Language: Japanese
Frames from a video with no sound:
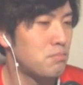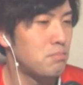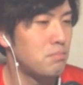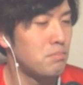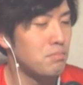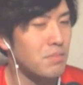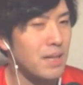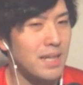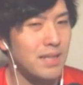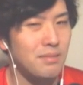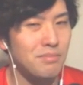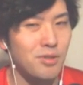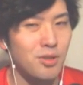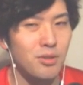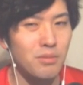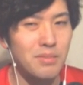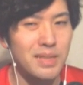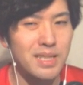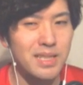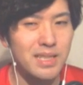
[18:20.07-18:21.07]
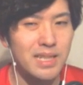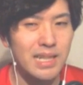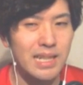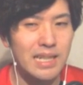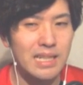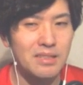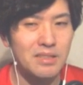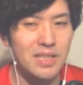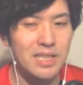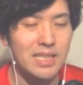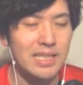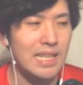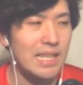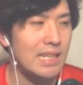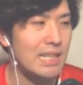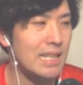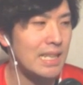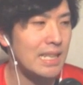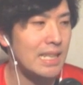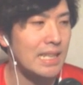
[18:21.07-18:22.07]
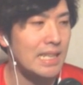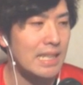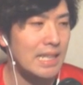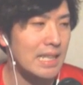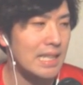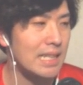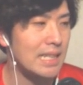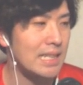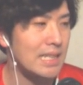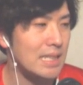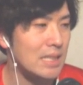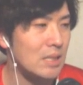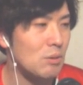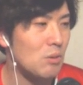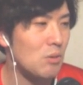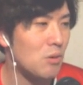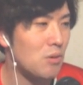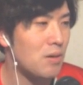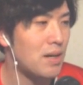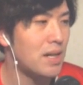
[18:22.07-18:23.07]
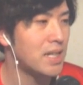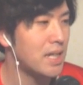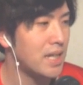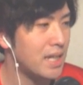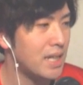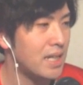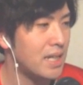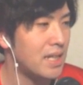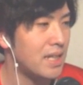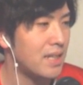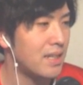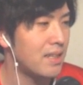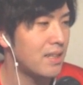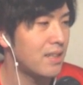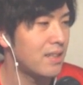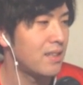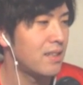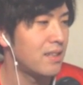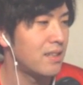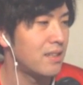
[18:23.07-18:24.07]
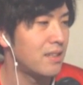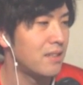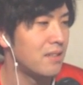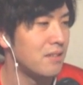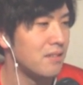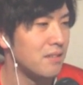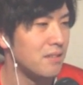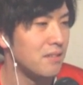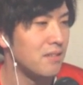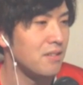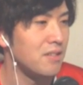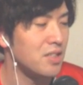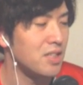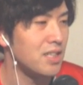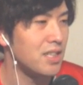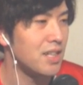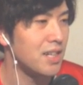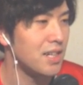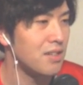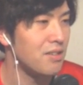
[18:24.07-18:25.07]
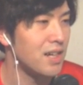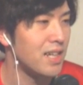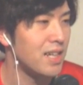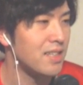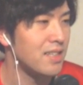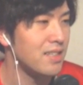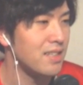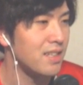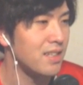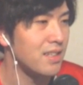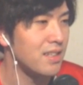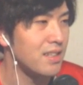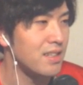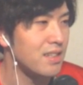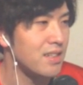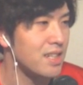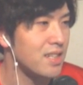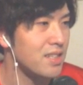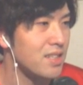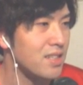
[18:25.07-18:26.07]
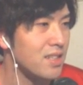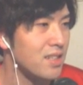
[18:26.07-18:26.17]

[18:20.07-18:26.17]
まあ、ちょっとミスからの失点だったんで、そこはね、うん、次回の反省に生かしてい